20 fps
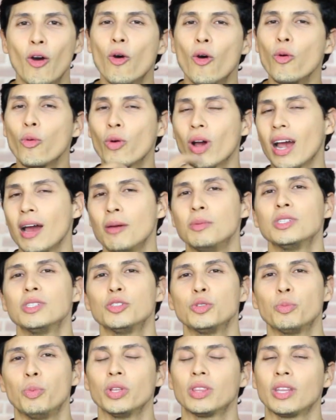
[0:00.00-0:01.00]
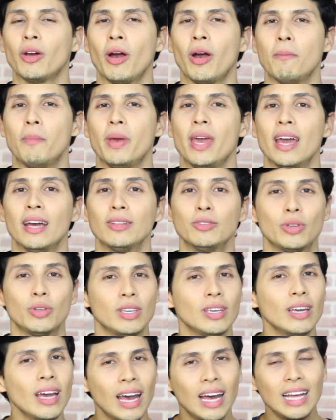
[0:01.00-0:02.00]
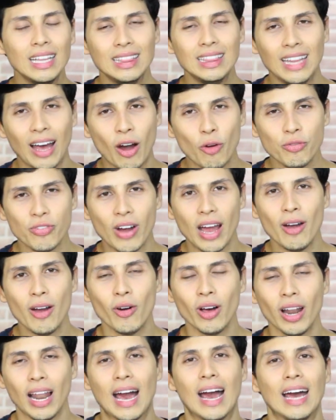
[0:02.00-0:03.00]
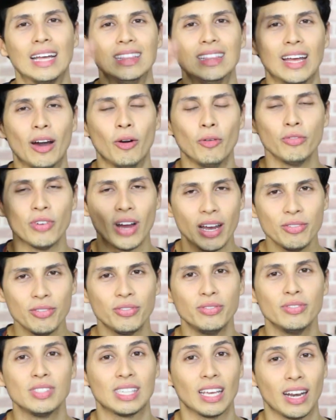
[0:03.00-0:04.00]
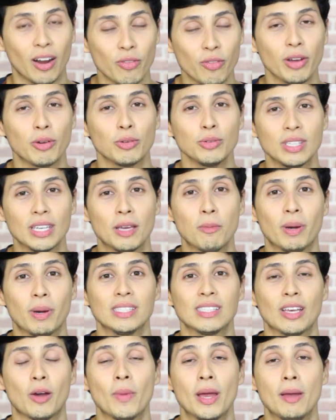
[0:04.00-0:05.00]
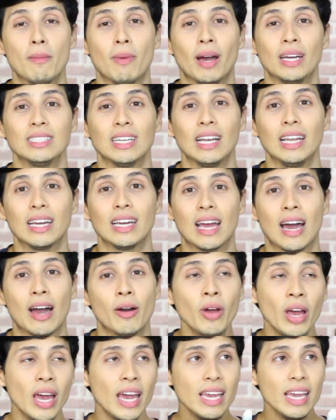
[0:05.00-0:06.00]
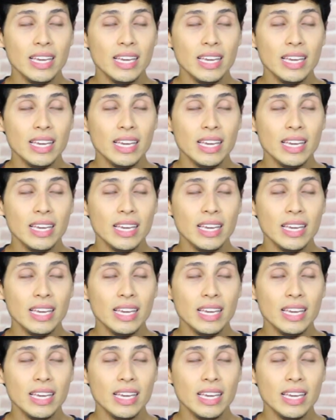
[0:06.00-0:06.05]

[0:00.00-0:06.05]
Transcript: ou com a camisa de botão aberto, que não vai rolar, não vai, você não vai conseguir passar uma imagem legal.